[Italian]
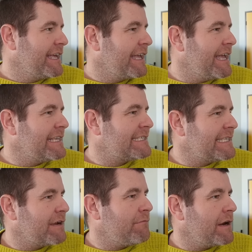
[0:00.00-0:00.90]
che
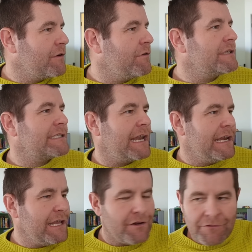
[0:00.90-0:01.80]
se qualcuno sta
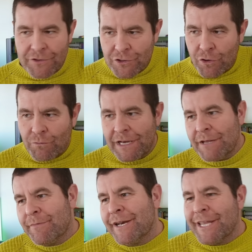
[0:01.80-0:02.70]
lì, lo ce l'ho qui in
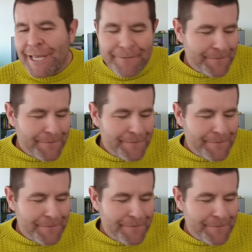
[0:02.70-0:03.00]
libreria,